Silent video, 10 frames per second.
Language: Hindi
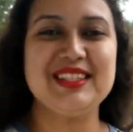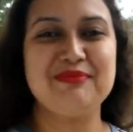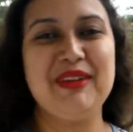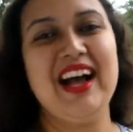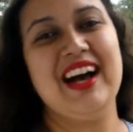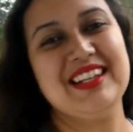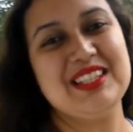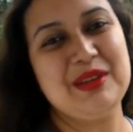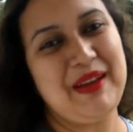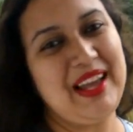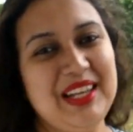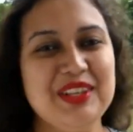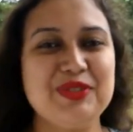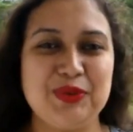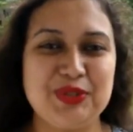में आने से पहले
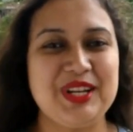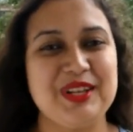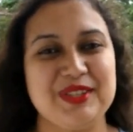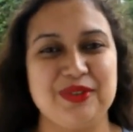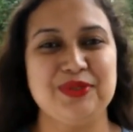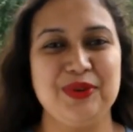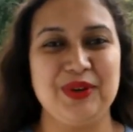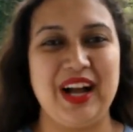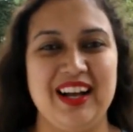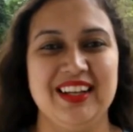सोचना ज़रूर होगा